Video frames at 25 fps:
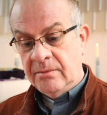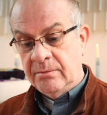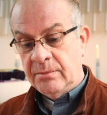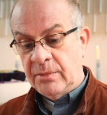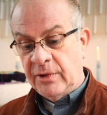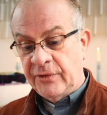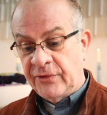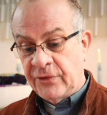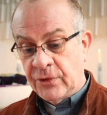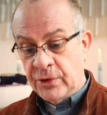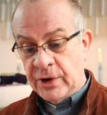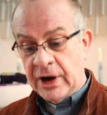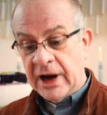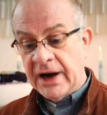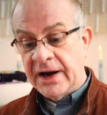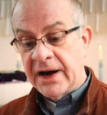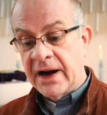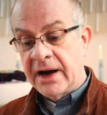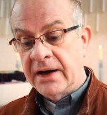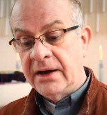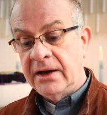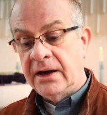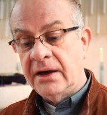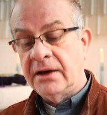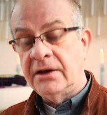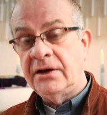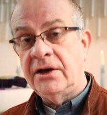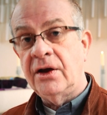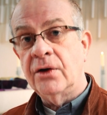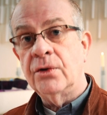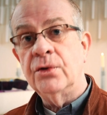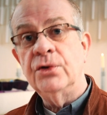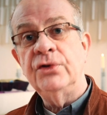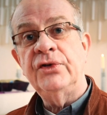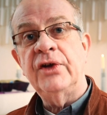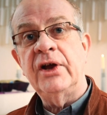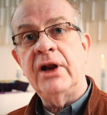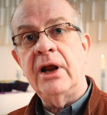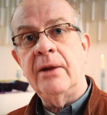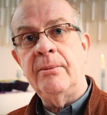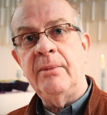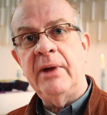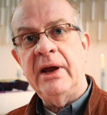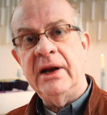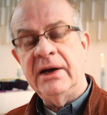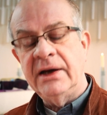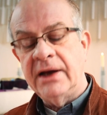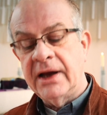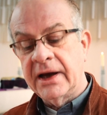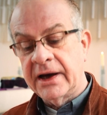bevor er dann in Jerusalem
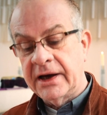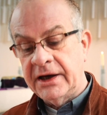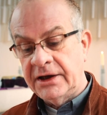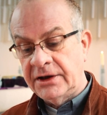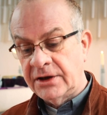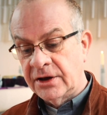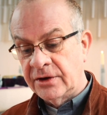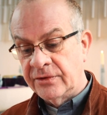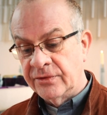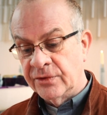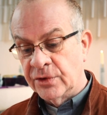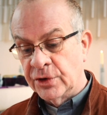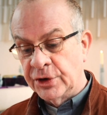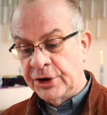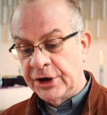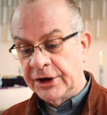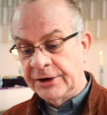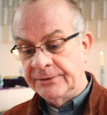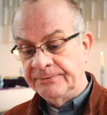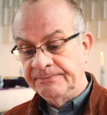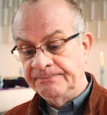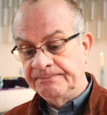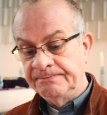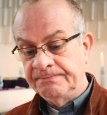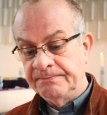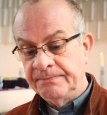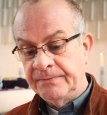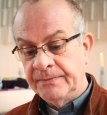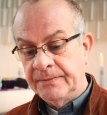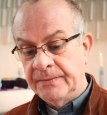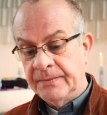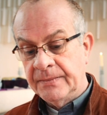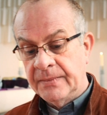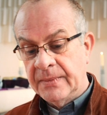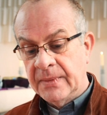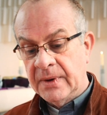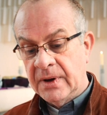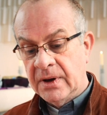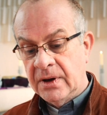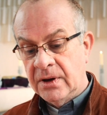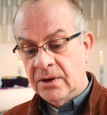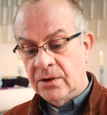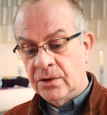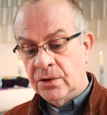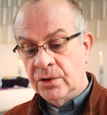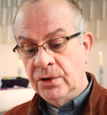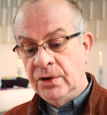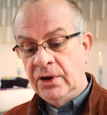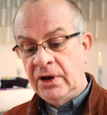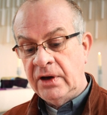hingerichtet wurde
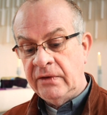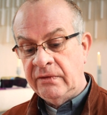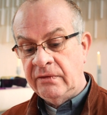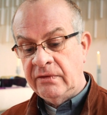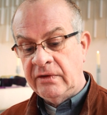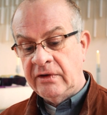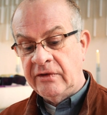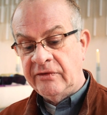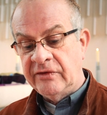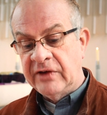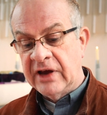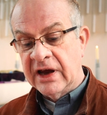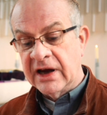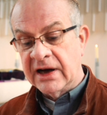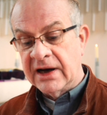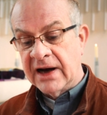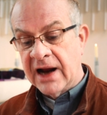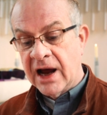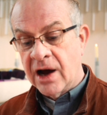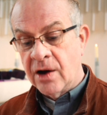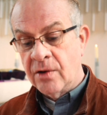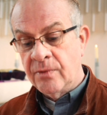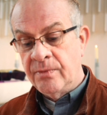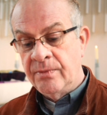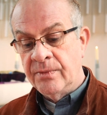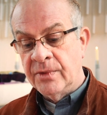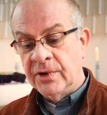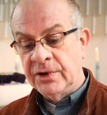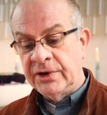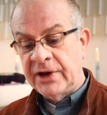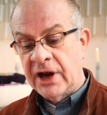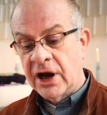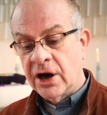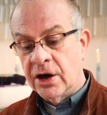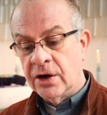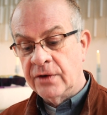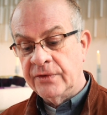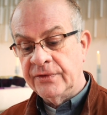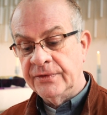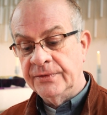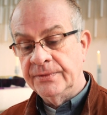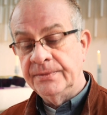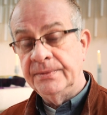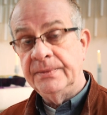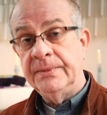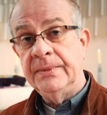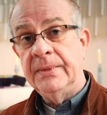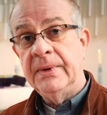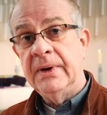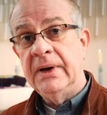und, wie wir glauben und
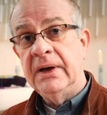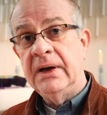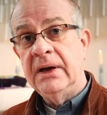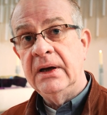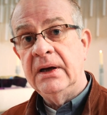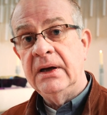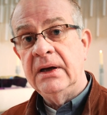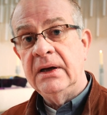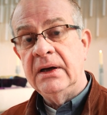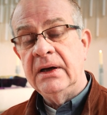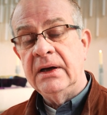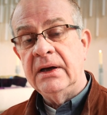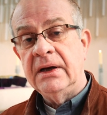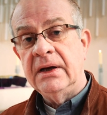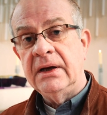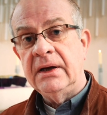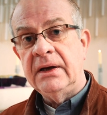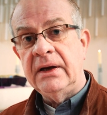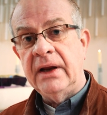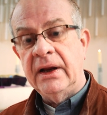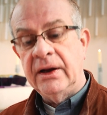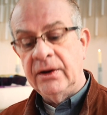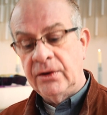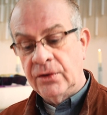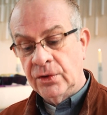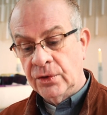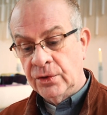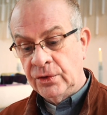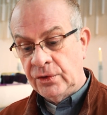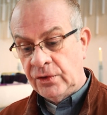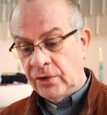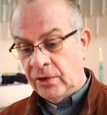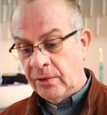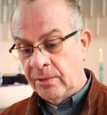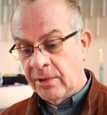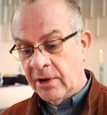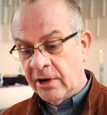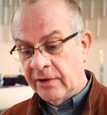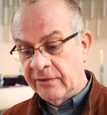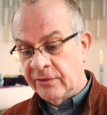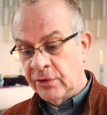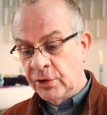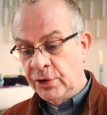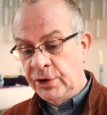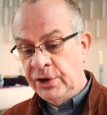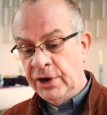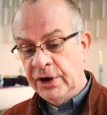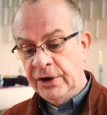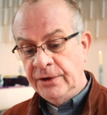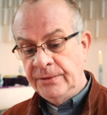erhoffen, den Tod
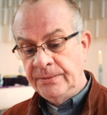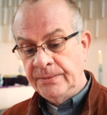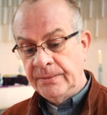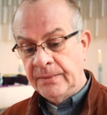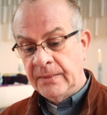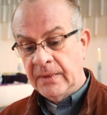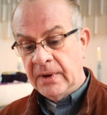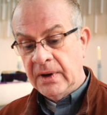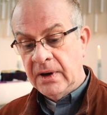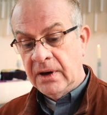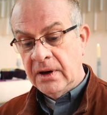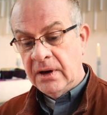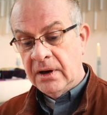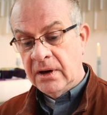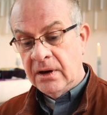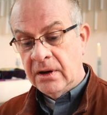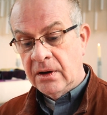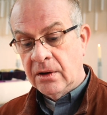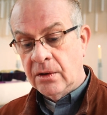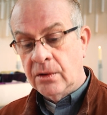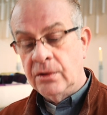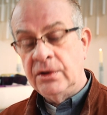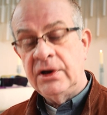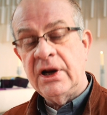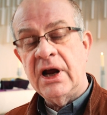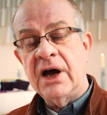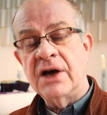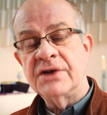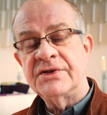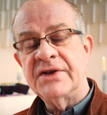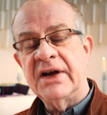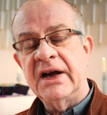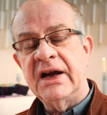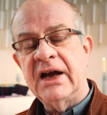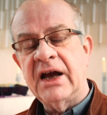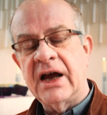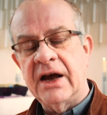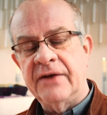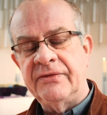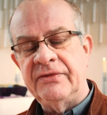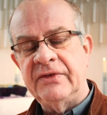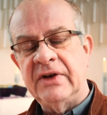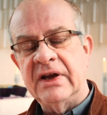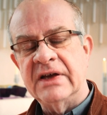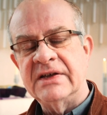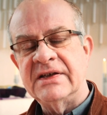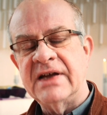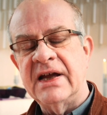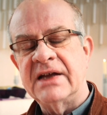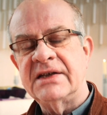überwunden und außer Kraft
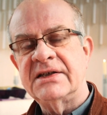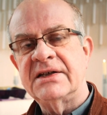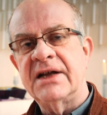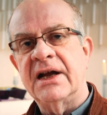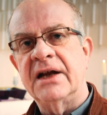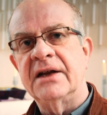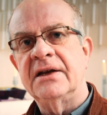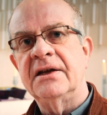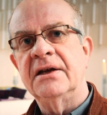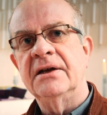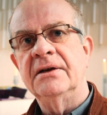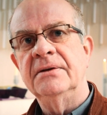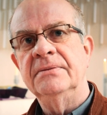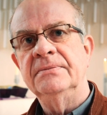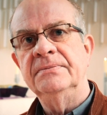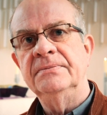gesetzt hat.